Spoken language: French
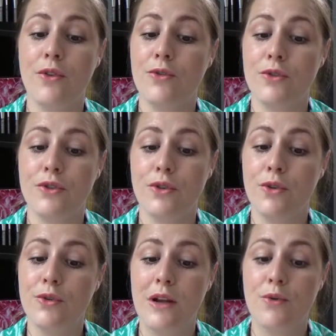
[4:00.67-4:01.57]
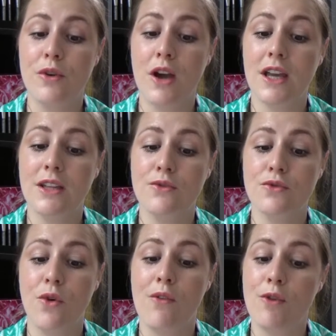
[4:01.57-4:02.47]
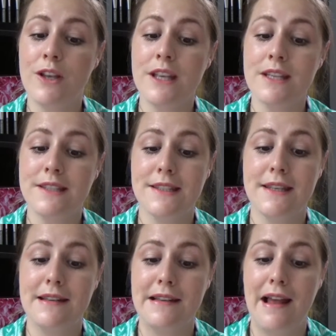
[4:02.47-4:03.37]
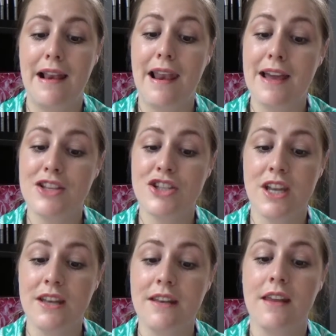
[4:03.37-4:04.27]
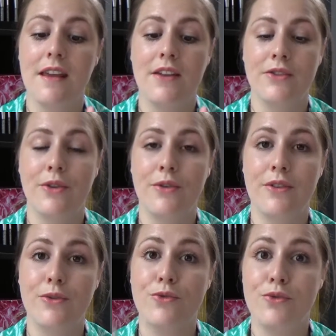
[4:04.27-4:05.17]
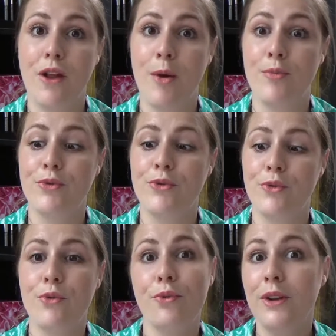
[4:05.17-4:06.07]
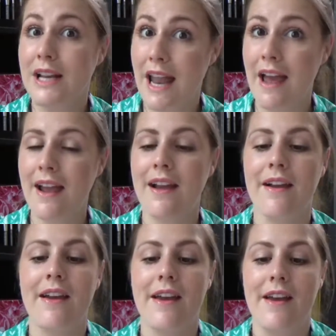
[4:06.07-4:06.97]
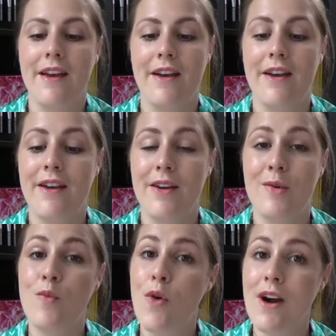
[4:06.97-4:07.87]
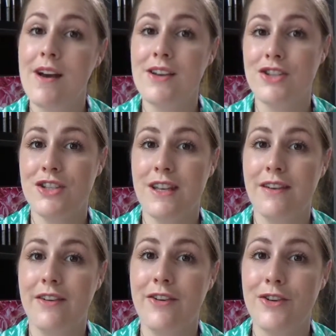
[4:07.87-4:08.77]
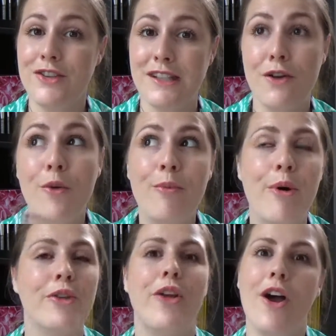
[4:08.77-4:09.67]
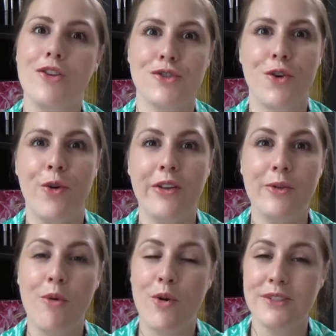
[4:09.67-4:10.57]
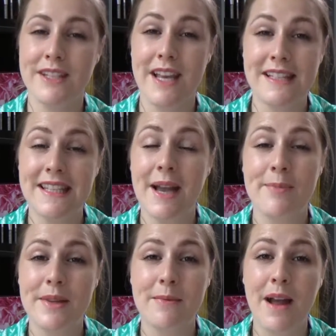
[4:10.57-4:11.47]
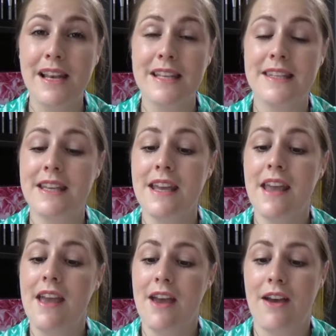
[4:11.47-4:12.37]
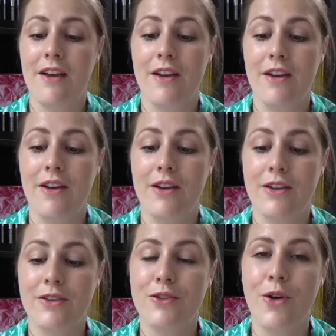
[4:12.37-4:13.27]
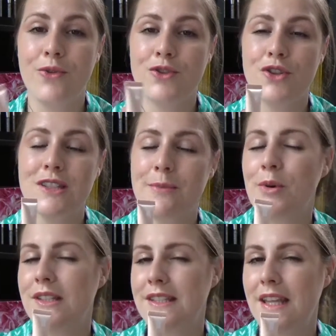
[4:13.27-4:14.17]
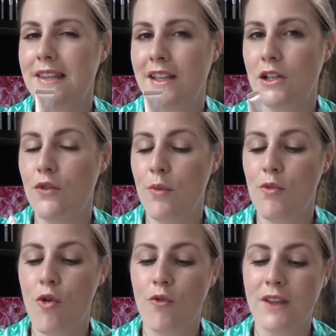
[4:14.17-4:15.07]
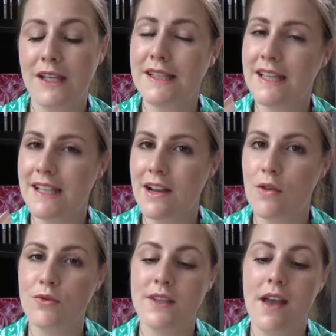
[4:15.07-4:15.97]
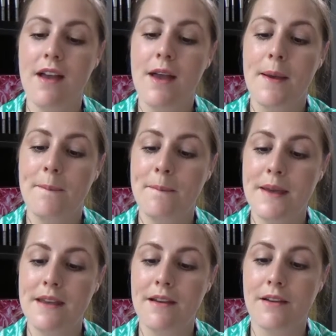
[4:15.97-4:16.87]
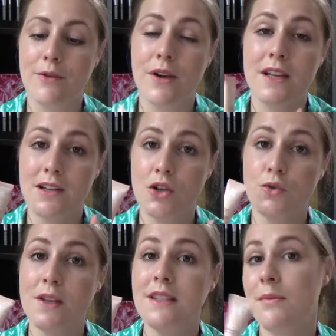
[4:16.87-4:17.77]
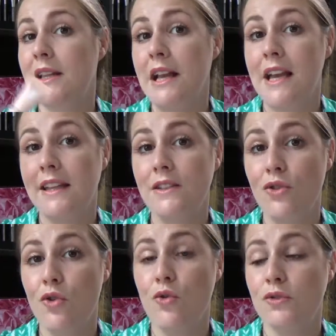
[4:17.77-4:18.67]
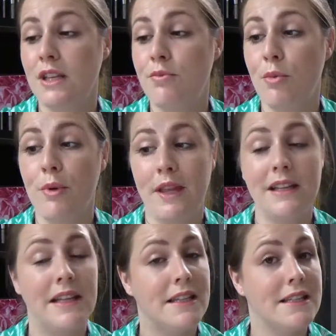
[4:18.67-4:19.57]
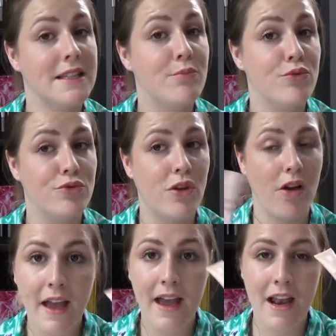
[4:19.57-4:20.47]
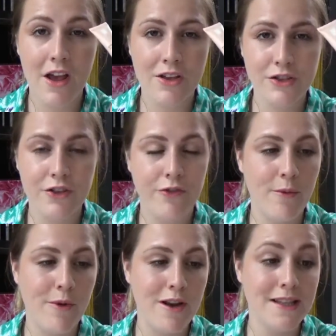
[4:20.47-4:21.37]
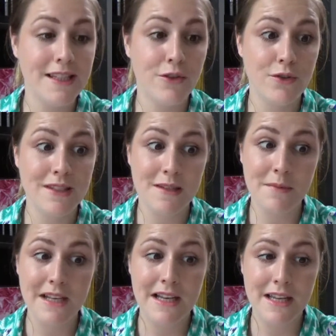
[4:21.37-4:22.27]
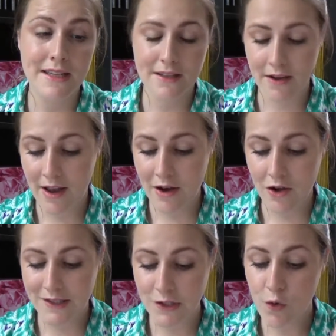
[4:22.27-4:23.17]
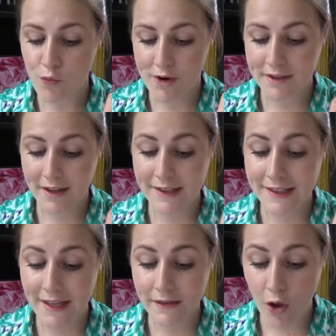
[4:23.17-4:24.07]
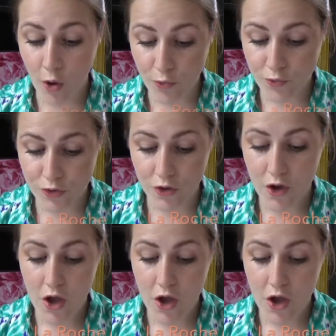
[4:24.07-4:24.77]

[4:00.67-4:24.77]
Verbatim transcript: Donc, eux, la couleur qu'ils nous ont envoyée, c'est la Light Shade donc une couleur plutôt claire. Euh, moi, euh, j'ai le bonheur, je crois, de bronzer assez rapidement l'été. Euh, donc, je sais pas si cette teinte-là va me convenir très très longtemps mais euh, quoi qu'il en soit, c'est bien de la garder de côté pour peut-être la tester plus tard. Alors ce format-là, c'est un 10 ml, alors 0.34 once.